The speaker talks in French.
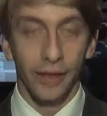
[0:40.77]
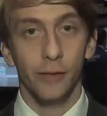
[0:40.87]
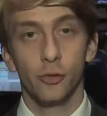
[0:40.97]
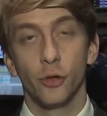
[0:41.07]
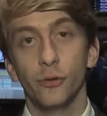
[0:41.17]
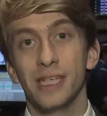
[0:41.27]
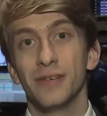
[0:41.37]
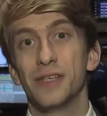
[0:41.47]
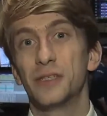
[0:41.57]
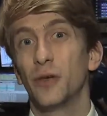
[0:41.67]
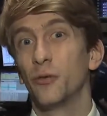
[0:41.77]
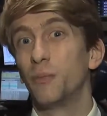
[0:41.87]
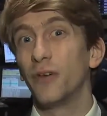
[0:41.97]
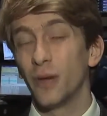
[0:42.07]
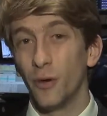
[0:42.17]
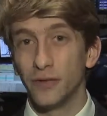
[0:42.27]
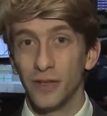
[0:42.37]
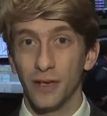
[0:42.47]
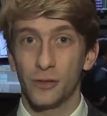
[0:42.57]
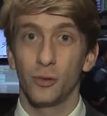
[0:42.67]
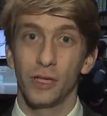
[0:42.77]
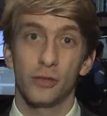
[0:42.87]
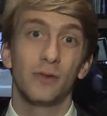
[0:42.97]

Et aujourd'hui, les investisseurs n'ont pas vraiment été rassurés